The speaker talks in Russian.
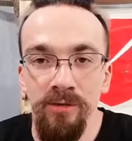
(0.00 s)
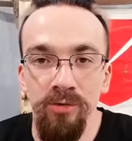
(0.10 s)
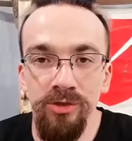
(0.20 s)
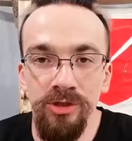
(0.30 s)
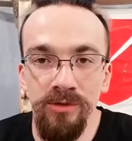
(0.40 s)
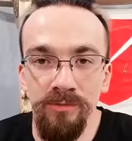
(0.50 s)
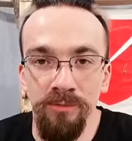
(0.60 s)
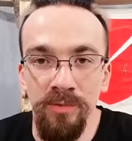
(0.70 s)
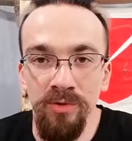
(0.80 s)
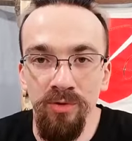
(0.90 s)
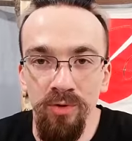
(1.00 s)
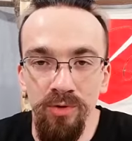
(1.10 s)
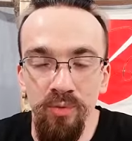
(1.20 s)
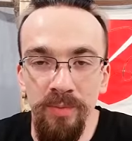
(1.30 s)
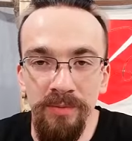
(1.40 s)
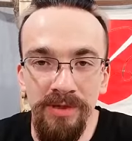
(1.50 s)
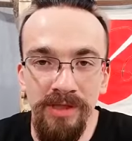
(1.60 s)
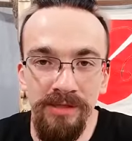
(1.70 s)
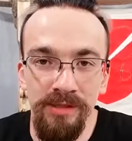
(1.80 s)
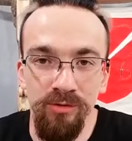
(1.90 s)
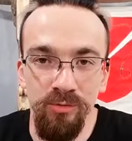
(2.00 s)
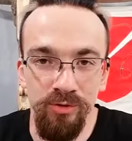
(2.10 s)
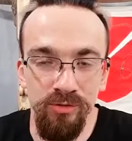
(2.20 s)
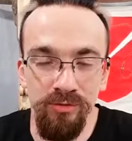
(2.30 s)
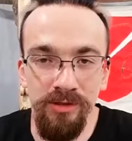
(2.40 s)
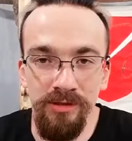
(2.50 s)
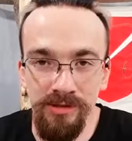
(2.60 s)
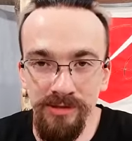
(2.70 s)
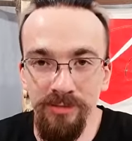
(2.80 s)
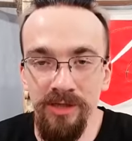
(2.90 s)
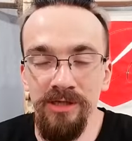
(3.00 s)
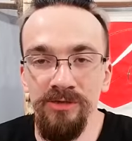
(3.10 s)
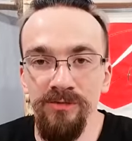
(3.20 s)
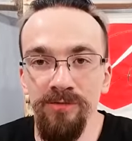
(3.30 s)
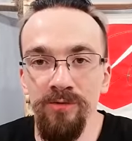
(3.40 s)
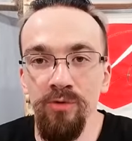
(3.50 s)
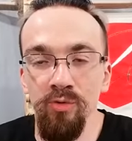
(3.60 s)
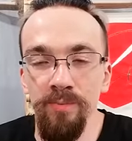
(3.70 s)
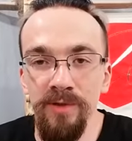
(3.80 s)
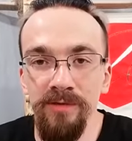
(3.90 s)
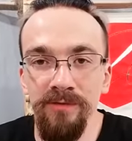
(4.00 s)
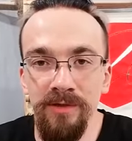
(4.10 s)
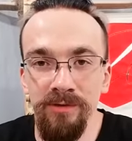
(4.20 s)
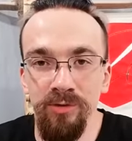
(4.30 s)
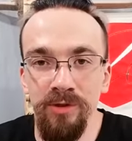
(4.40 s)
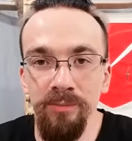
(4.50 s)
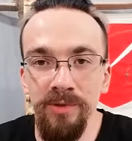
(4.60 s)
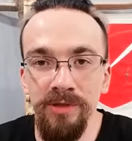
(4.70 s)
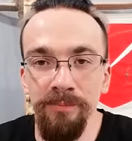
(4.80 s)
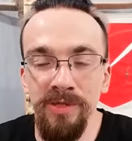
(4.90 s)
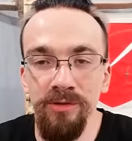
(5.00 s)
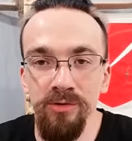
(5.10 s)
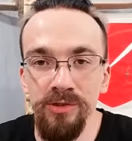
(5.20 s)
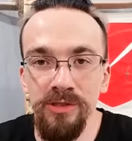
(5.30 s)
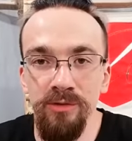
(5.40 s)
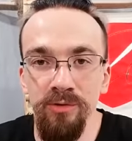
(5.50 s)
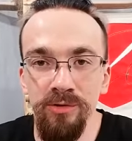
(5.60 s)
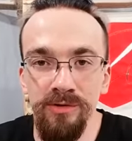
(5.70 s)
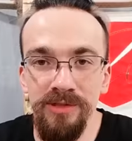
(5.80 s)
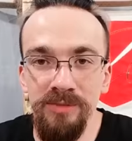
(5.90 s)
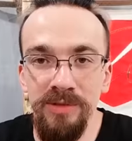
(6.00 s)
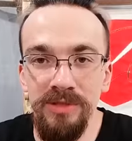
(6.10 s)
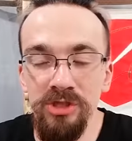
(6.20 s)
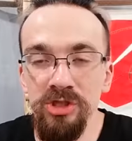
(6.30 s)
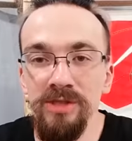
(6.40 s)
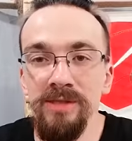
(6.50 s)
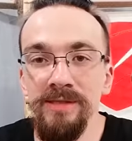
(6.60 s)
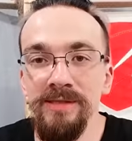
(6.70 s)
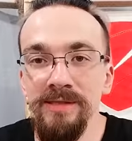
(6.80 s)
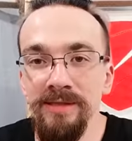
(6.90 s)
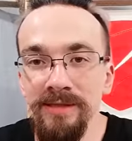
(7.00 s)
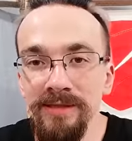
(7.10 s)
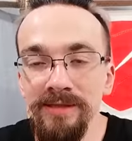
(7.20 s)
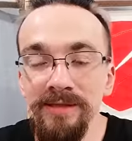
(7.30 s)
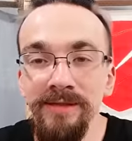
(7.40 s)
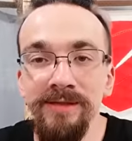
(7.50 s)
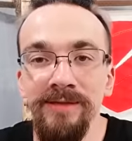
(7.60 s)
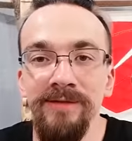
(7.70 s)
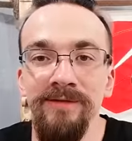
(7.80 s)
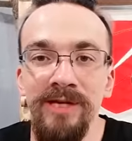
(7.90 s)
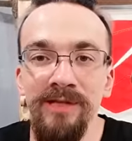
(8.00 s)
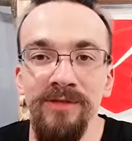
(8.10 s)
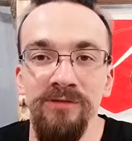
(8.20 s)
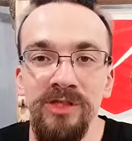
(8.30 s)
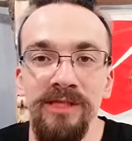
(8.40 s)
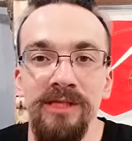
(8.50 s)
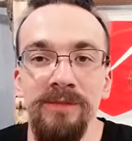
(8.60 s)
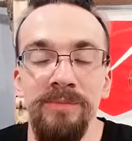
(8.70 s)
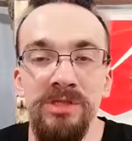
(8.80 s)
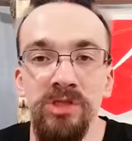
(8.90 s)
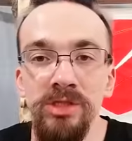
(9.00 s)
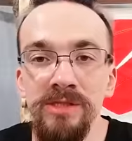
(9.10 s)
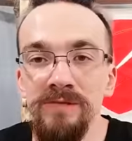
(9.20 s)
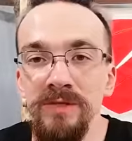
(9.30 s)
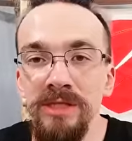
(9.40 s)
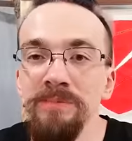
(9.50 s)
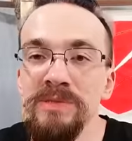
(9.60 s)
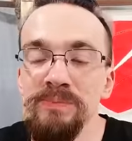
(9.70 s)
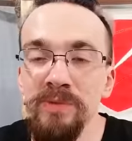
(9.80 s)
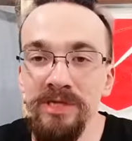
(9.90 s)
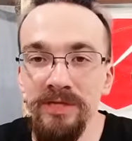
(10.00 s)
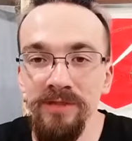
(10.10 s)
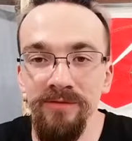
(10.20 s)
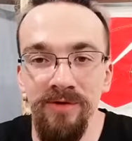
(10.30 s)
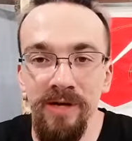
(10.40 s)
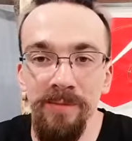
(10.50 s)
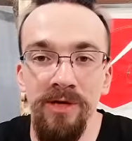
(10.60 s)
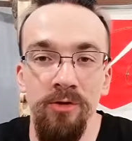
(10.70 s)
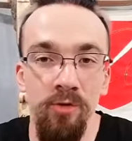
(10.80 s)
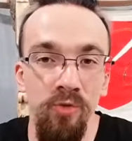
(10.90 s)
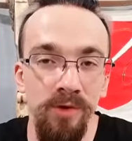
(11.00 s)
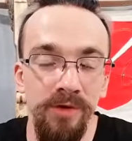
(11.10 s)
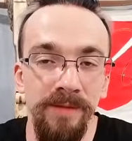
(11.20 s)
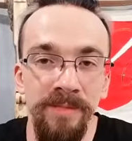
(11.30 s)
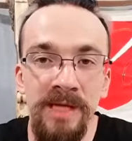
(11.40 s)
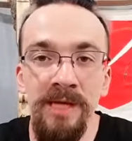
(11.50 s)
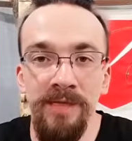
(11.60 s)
Очень много упоминаний о том, что дети собирались в группы, в которых были подростки от 7 до 14 лет и творили всякие бесчинства и беспредел в рамках города.